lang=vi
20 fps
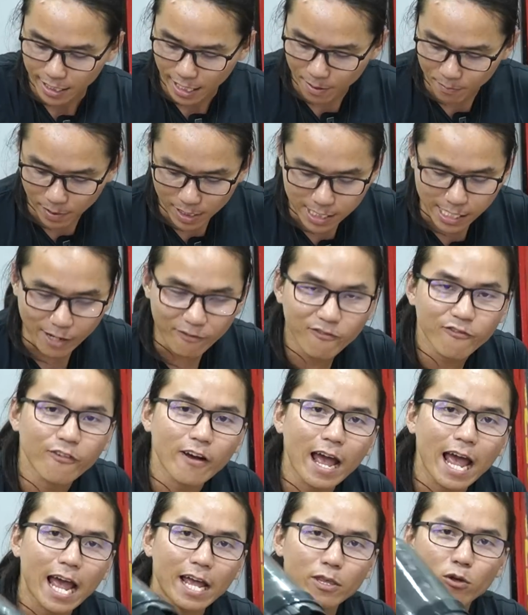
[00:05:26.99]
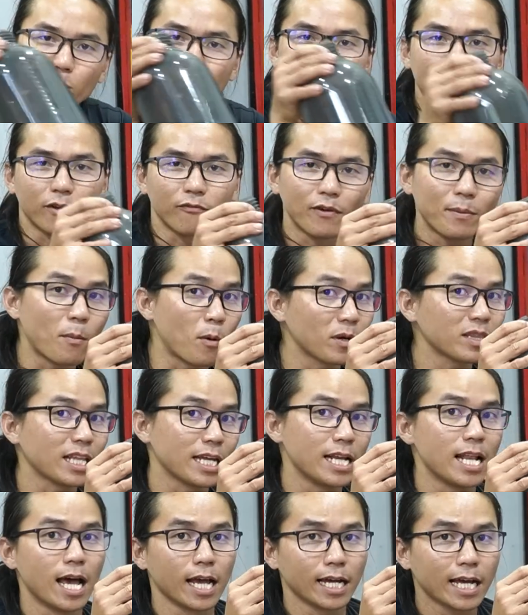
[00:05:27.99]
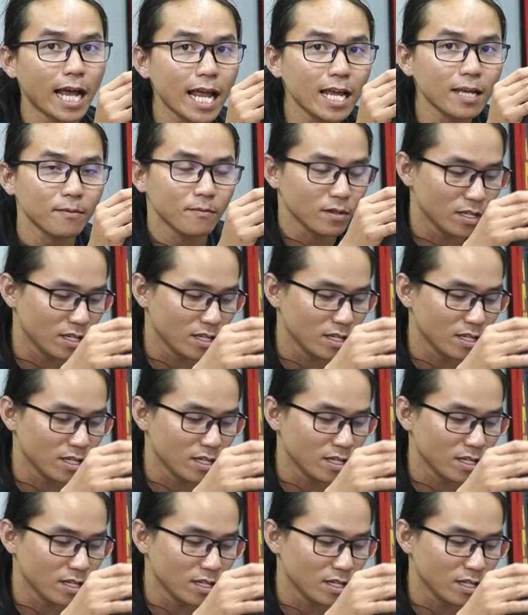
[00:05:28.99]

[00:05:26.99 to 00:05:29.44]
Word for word: thì mình sẽ pha dung dịch với một cái tỷ lệ khác.